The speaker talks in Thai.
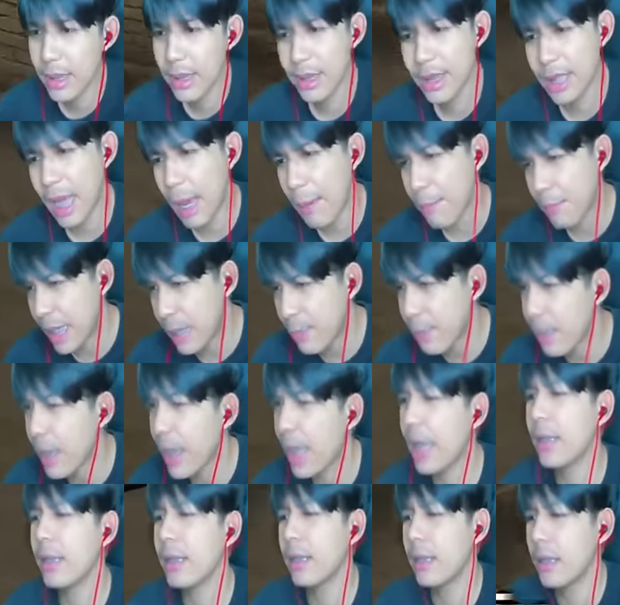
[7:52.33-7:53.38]
สามคลิปแล้ว
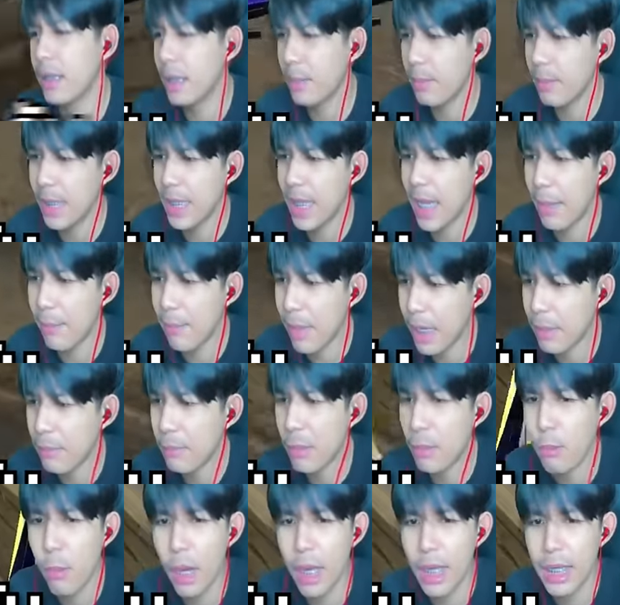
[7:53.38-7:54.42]
กันจะพยายามอัด
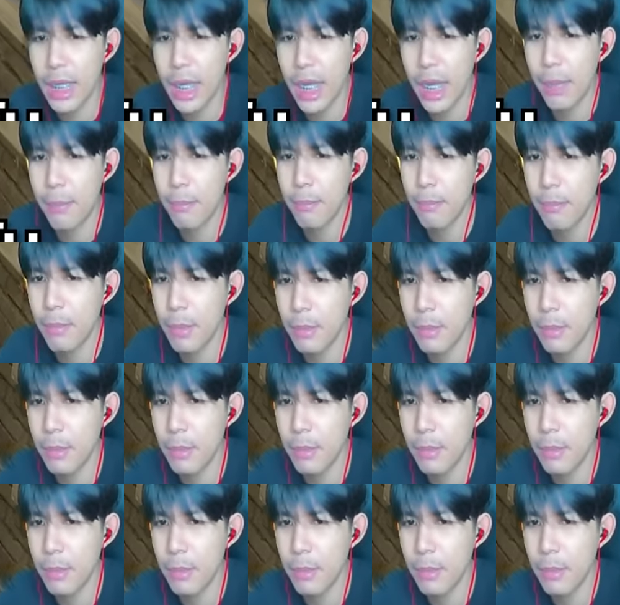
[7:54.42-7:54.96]
บ่อยๆนะครับ